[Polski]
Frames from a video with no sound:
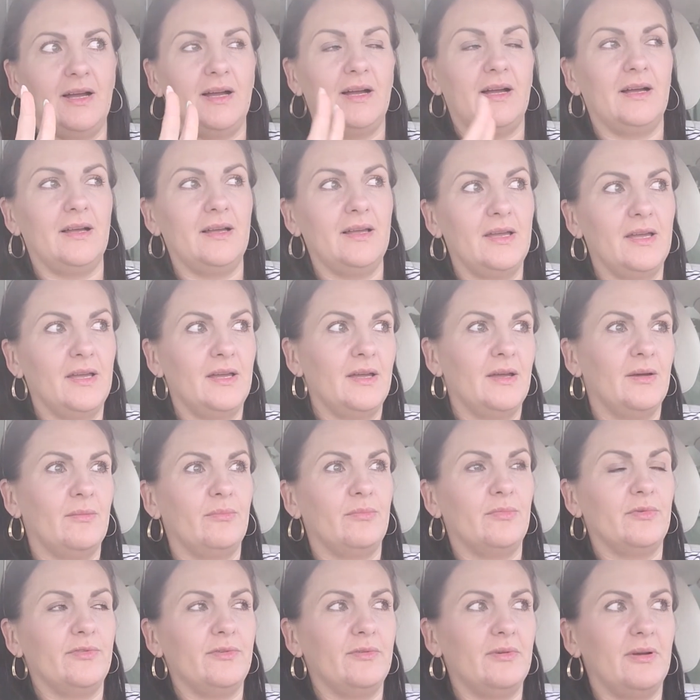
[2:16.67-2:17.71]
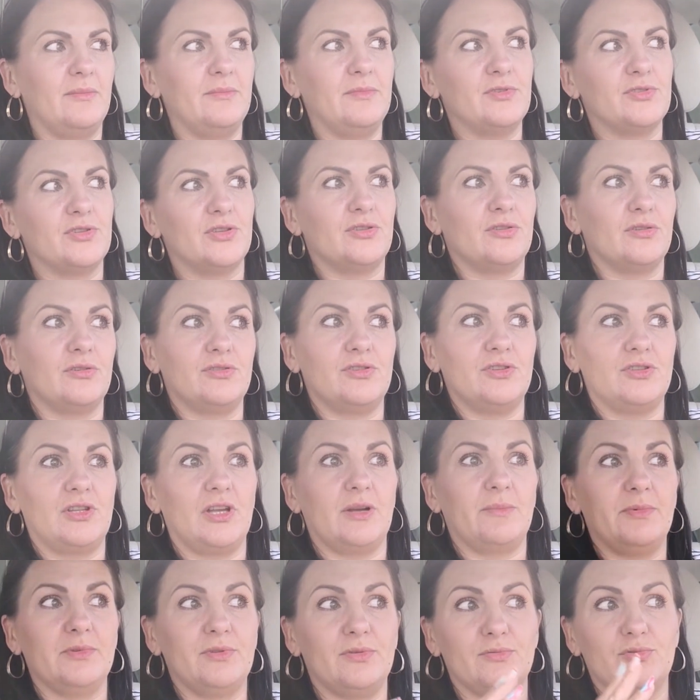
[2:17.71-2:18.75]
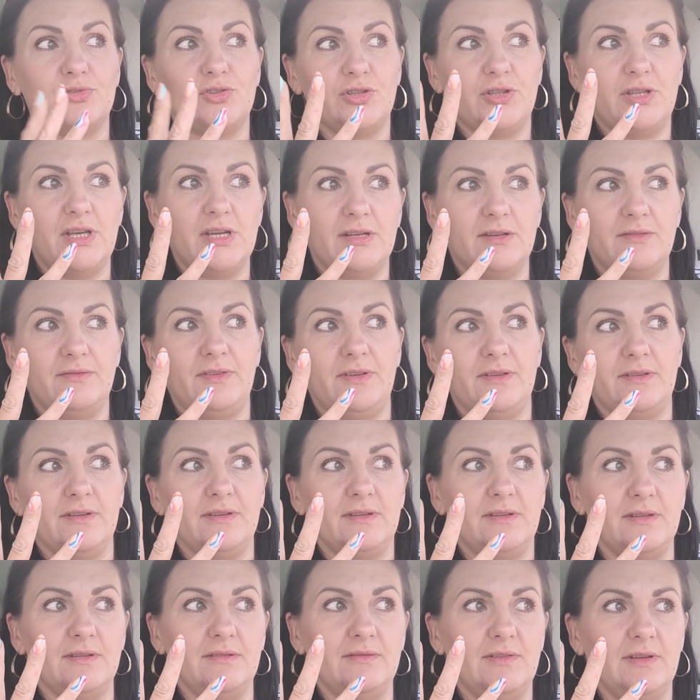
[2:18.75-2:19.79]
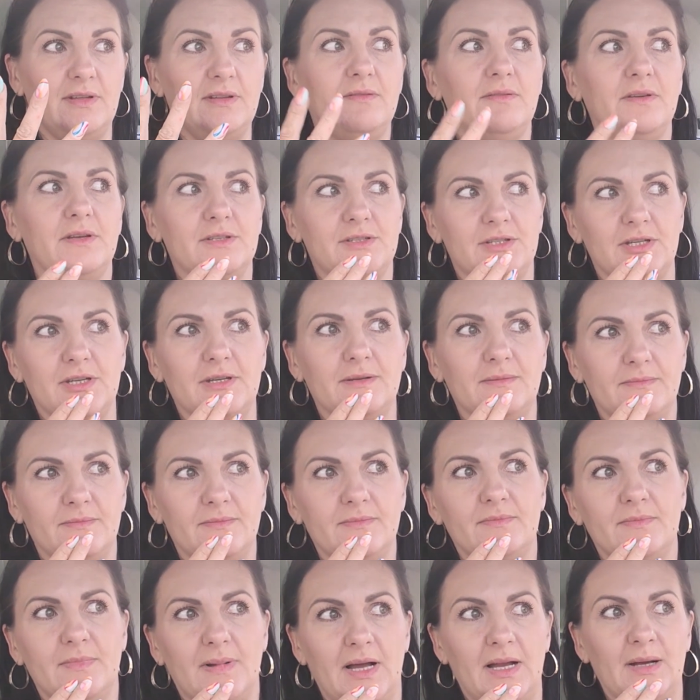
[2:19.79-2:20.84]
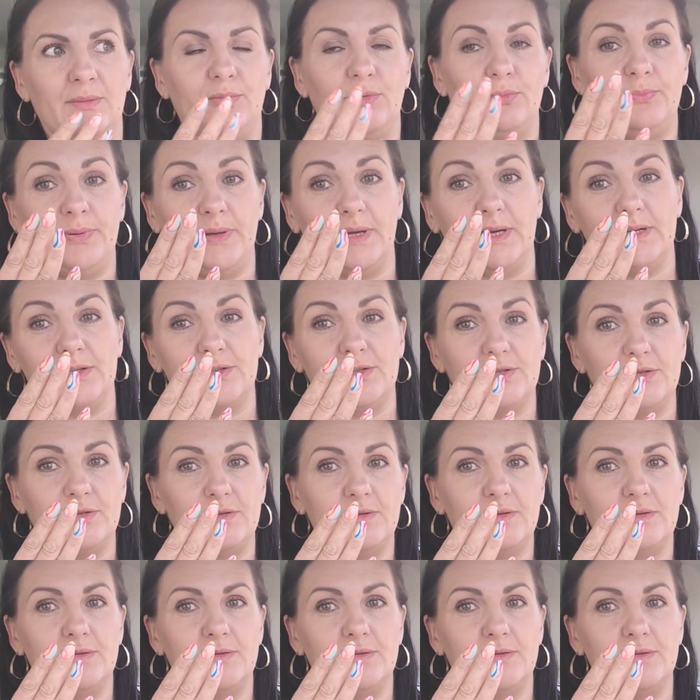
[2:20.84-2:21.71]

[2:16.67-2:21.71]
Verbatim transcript: a mówiła mi, że to gdzieś tak będą cztery wizyty, więc wiecie, albo 5.